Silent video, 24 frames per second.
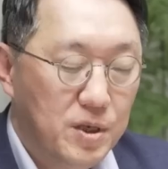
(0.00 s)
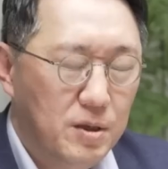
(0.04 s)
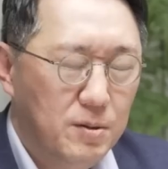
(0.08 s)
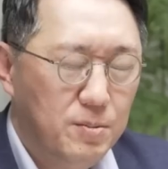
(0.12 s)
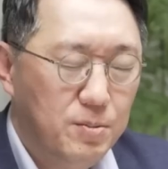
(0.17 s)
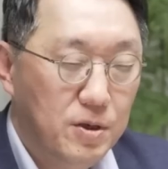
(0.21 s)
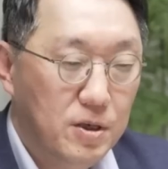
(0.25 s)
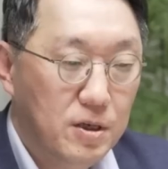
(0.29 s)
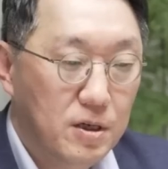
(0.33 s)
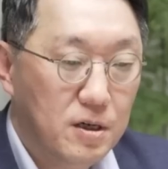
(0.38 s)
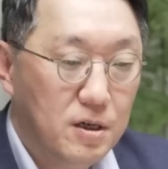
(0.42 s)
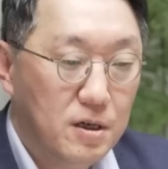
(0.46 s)

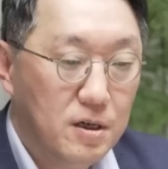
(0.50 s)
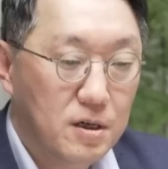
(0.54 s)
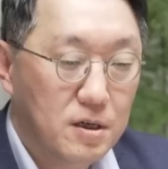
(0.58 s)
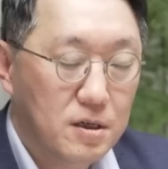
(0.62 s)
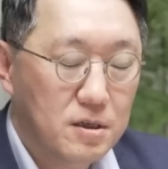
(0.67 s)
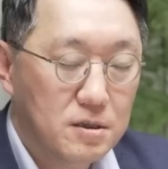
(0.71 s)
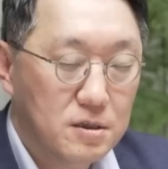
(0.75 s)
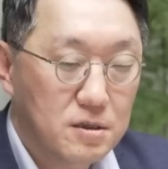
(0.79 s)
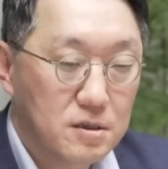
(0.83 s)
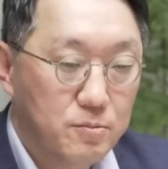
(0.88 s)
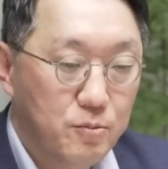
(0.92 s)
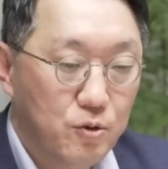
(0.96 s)

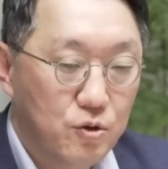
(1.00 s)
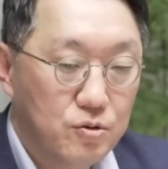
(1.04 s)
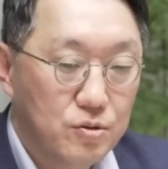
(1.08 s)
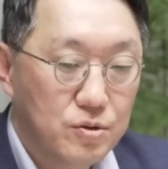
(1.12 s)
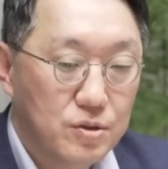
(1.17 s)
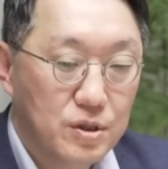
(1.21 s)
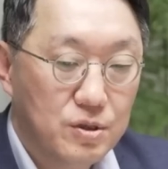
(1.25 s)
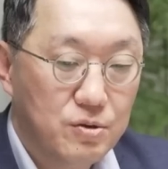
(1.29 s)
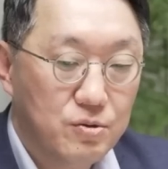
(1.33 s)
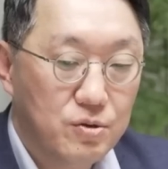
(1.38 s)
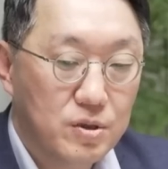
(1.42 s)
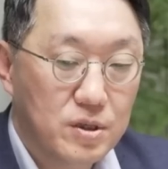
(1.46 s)
PBR을
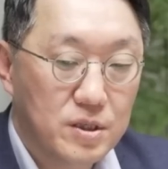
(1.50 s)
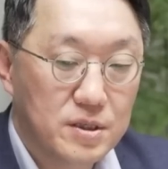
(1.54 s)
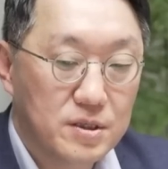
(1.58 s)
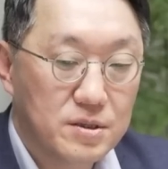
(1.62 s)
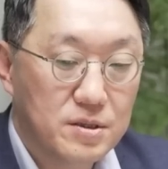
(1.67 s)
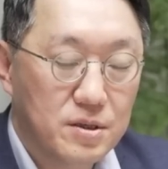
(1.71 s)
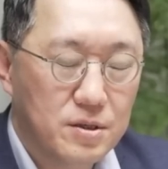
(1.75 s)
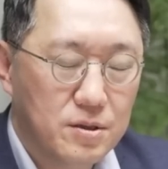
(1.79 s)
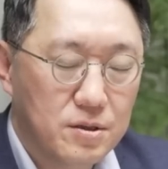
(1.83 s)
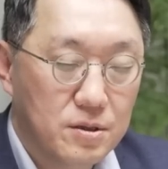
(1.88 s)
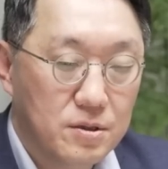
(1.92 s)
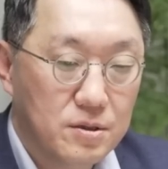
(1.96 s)
보는 이유가
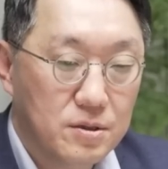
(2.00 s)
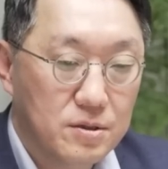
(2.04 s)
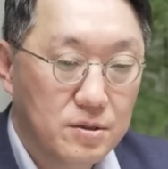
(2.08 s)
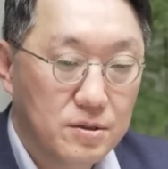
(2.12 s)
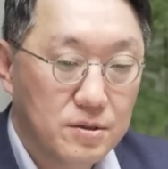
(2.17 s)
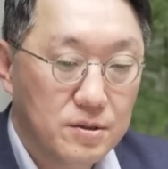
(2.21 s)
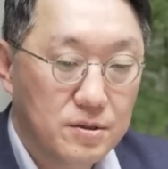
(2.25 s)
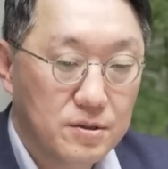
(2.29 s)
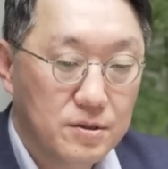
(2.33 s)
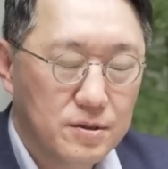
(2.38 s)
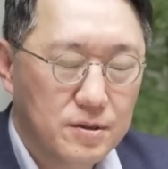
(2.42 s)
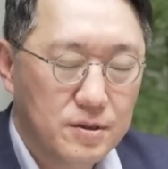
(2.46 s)
있어요.
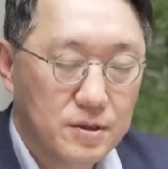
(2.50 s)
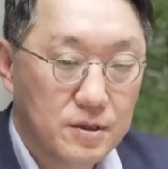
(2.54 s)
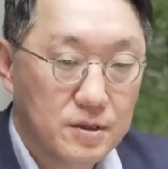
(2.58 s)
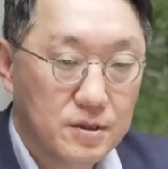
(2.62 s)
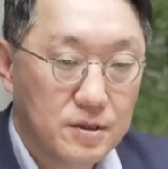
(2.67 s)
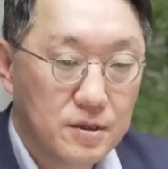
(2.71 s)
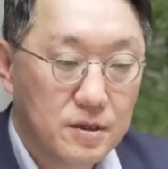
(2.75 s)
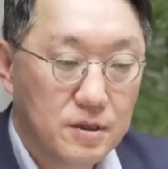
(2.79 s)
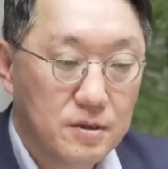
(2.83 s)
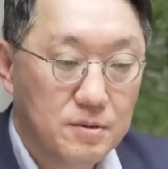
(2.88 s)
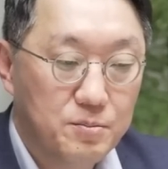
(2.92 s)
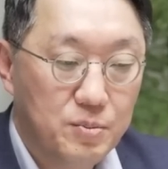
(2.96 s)
아, 네네. 네,
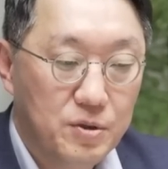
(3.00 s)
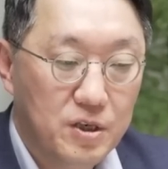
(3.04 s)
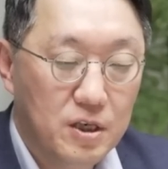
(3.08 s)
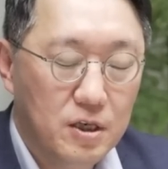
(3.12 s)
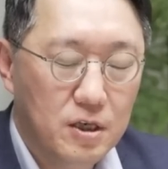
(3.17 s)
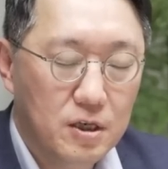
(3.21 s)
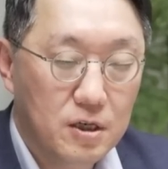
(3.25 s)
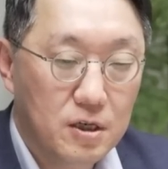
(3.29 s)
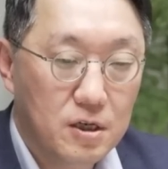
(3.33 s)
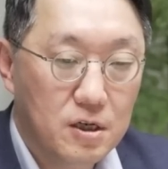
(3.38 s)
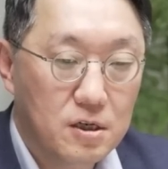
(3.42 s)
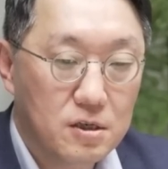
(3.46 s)
그러니까
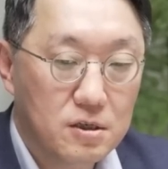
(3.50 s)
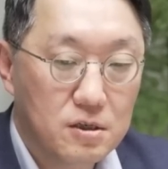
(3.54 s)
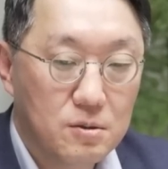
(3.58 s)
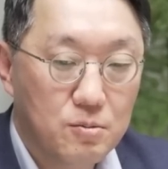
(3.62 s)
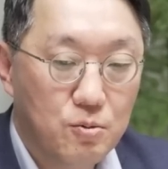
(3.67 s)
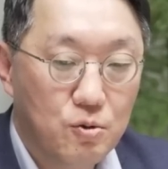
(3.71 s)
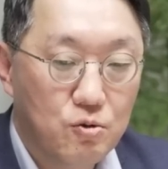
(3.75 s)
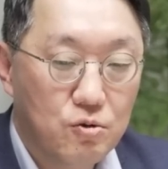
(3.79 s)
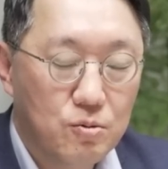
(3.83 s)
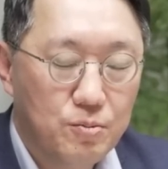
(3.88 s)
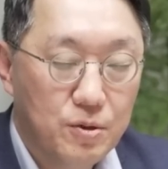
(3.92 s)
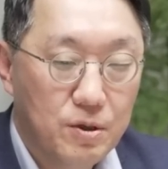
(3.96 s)
PER을
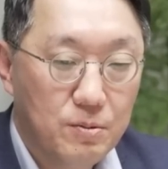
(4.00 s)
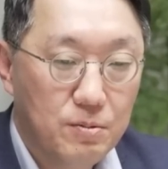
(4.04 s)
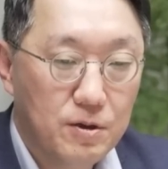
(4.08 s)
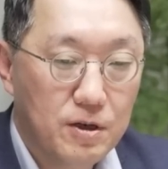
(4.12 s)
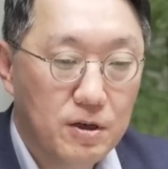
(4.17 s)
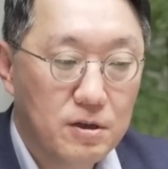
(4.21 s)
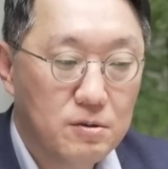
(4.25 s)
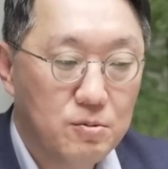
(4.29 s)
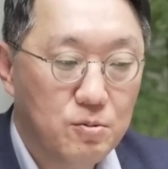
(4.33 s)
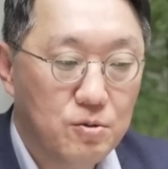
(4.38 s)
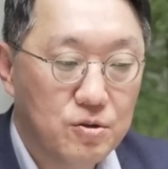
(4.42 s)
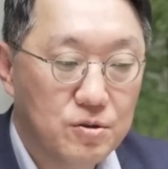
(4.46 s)
보고
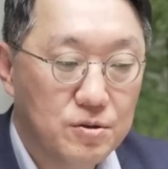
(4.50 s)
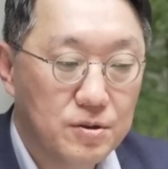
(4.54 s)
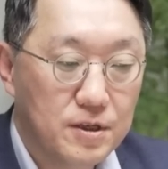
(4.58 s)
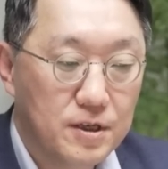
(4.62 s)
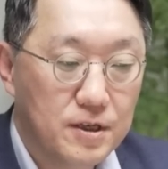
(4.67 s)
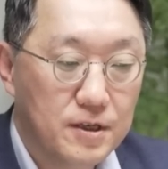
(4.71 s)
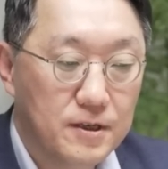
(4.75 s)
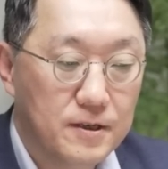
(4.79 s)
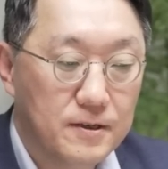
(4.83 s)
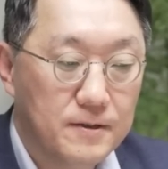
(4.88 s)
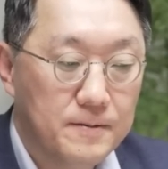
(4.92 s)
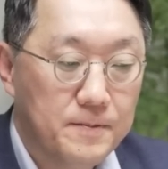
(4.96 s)
PBR을
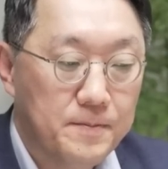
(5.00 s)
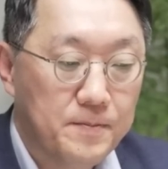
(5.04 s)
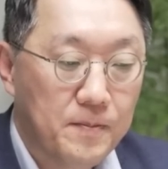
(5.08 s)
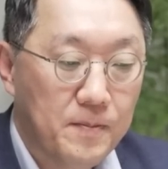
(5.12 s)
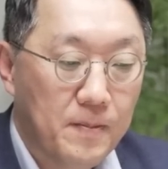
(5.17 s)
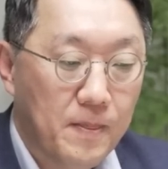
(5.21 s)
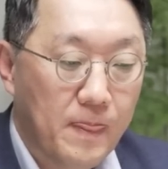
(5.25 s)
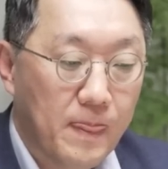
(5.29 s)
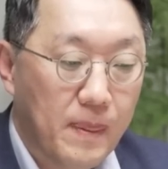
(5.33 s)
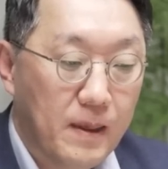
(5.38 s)
보는데. 네.